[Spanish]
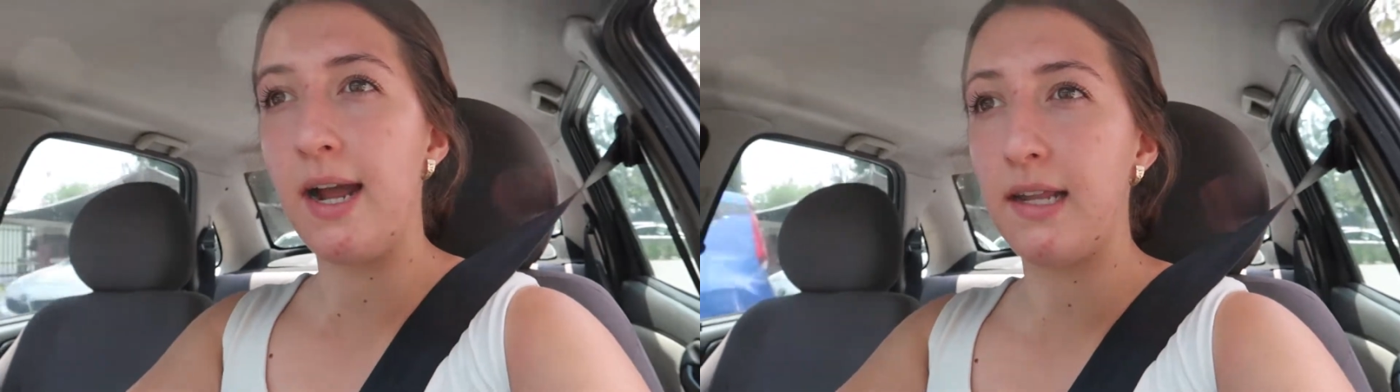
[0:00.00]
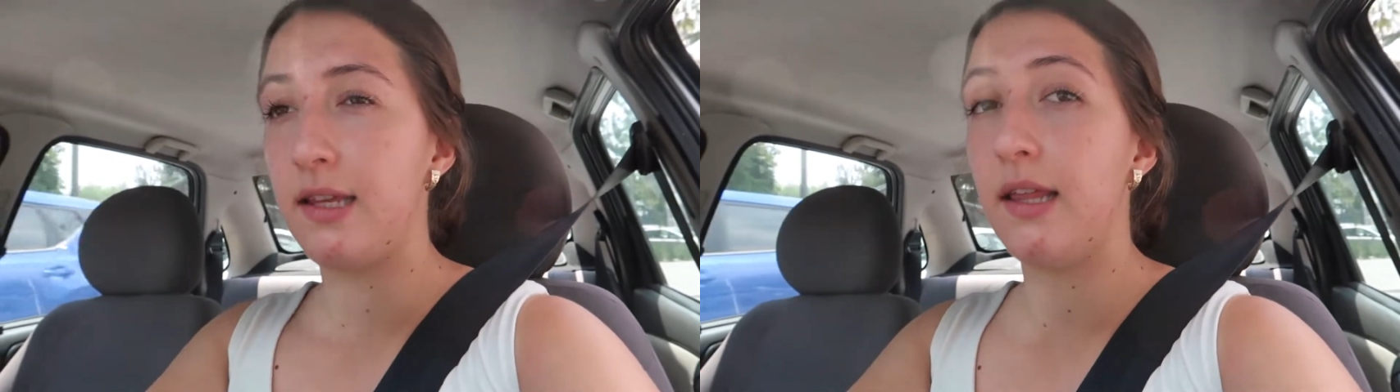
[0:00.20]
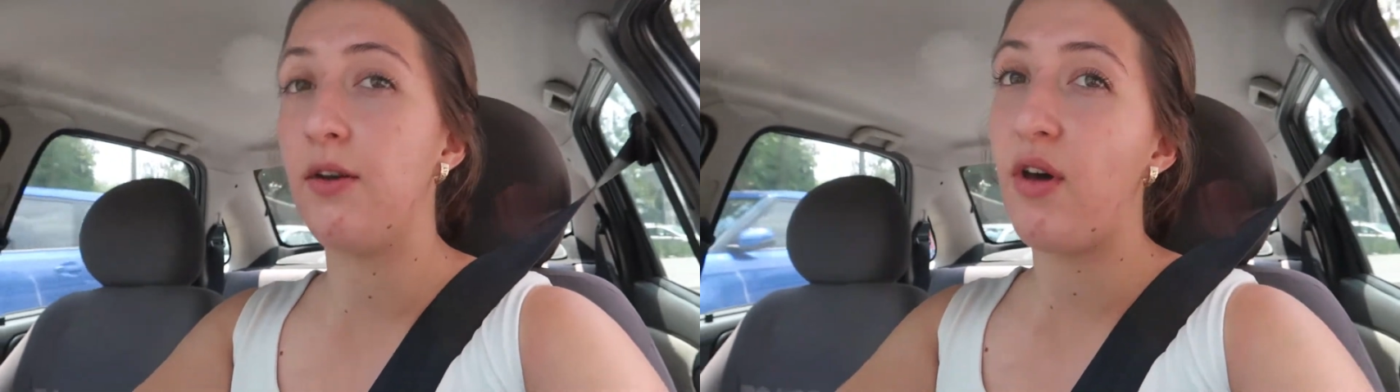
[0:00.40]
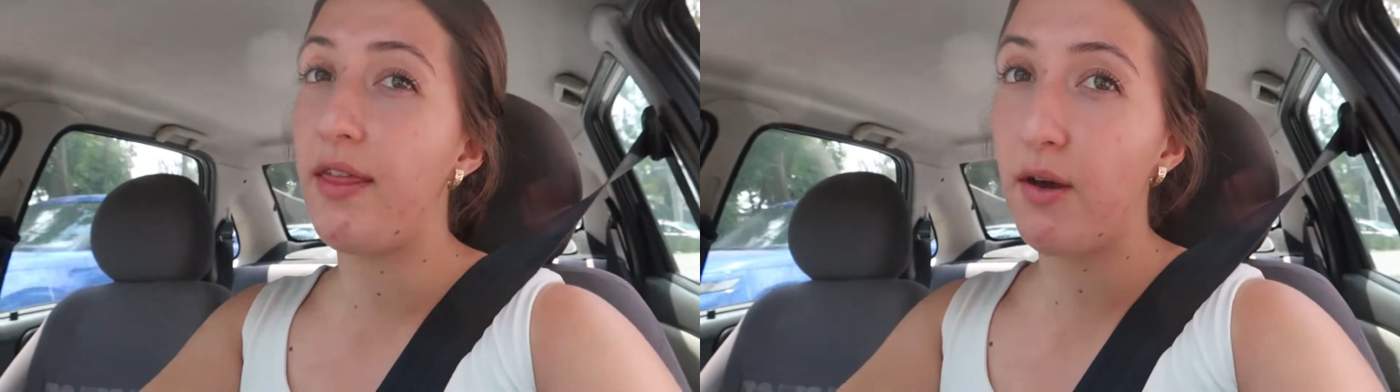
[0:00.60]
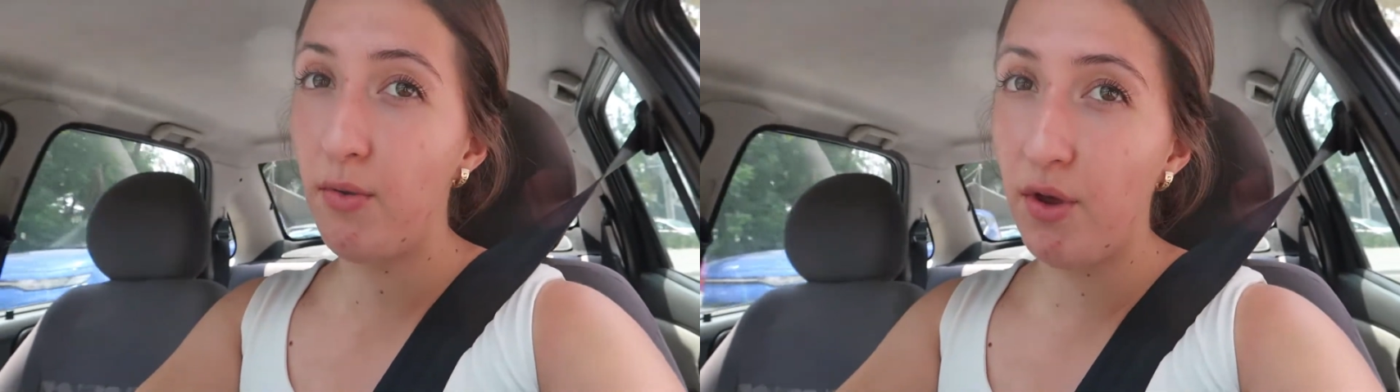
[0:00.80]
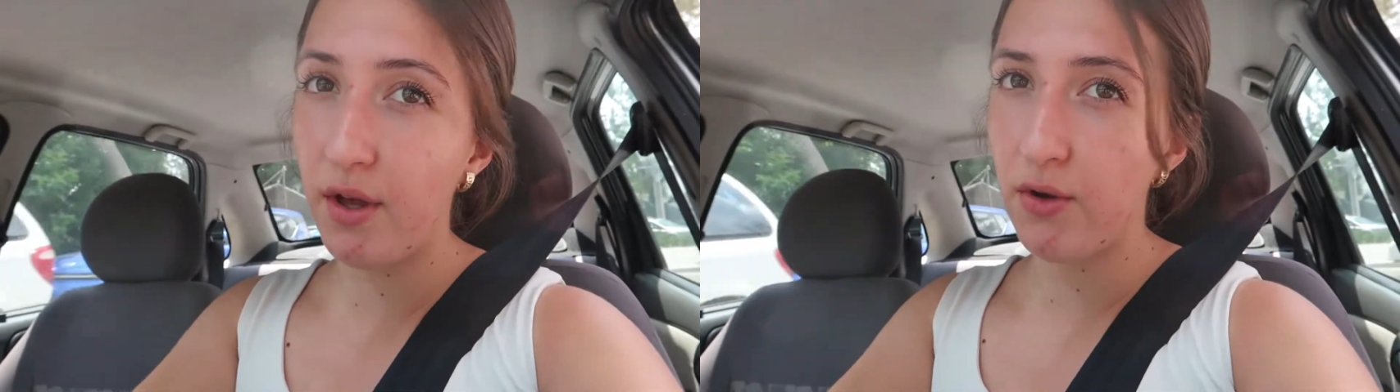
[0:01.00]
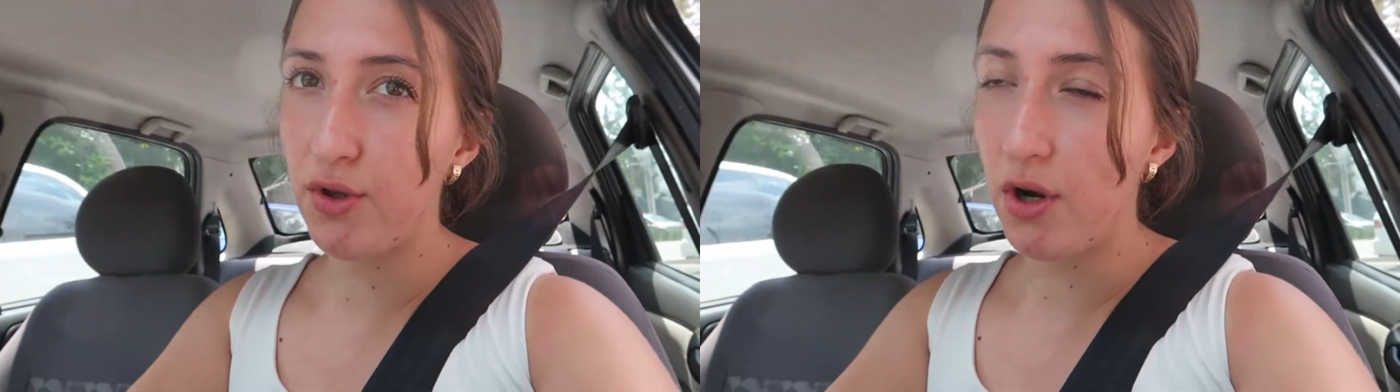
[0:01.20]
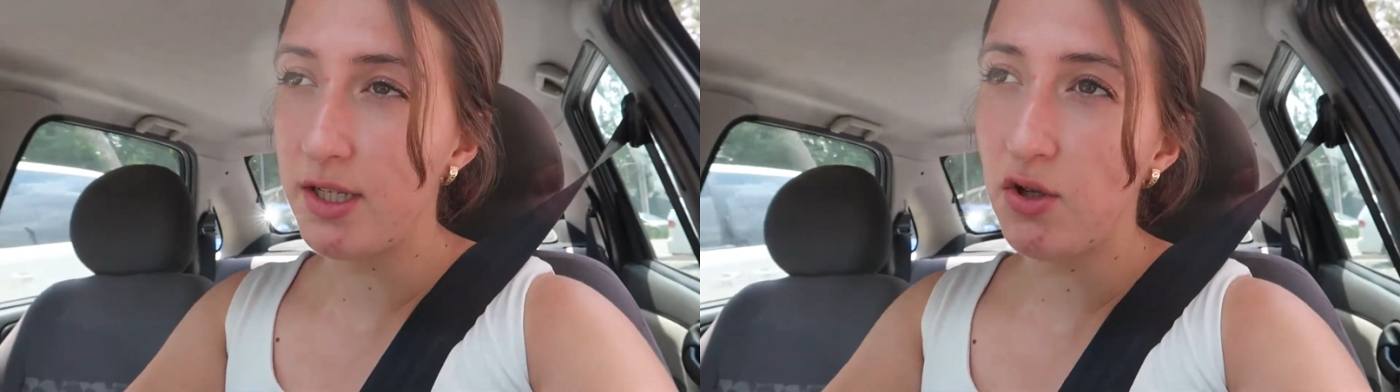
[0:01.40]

carta de no adeudo de control